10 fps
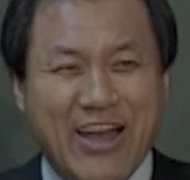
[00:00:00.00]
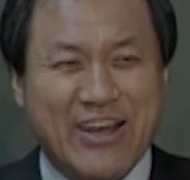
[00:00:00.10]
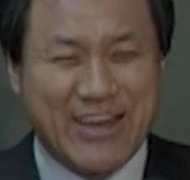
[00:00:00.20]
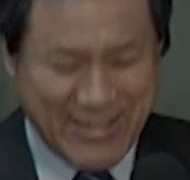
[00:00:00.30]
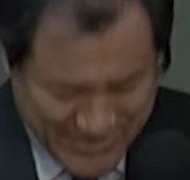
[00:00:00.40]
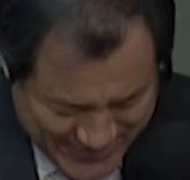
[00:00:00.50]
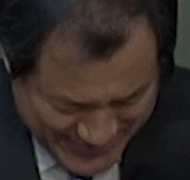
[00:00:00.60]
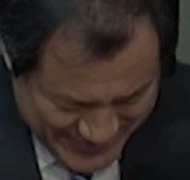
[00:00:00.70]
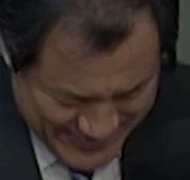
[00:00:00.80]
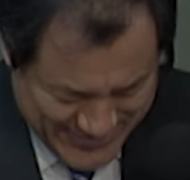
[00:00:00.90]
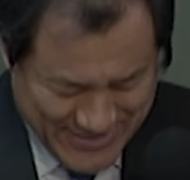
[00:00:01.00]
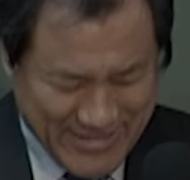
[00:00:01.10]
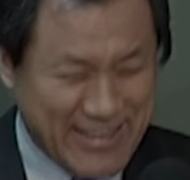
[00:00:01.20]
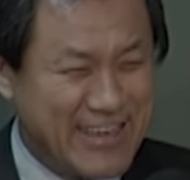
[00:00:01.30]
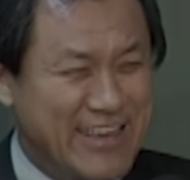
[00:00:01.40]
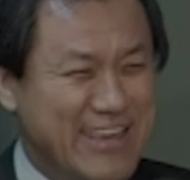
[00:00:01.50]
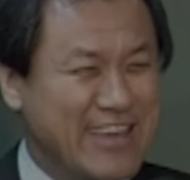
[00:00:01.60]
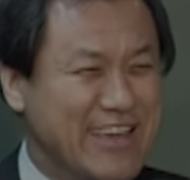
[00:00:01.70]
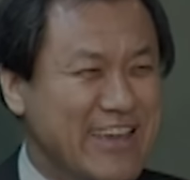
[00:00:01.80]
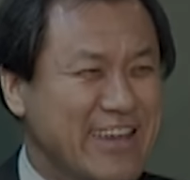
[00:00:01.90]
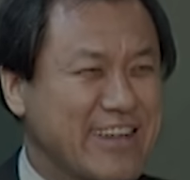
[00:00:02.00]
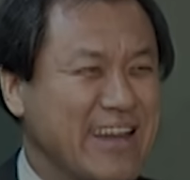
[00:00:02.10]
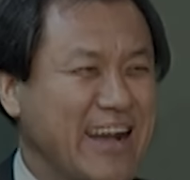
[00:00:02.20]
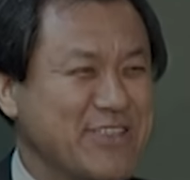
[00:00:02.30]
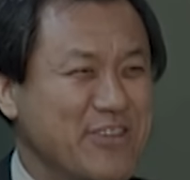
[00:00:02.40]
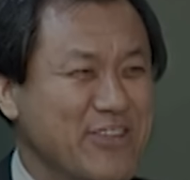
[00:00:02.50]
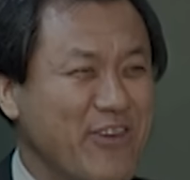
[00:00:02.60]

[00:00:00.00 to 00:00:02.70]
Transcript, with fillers: 그, 그, 그래가지고는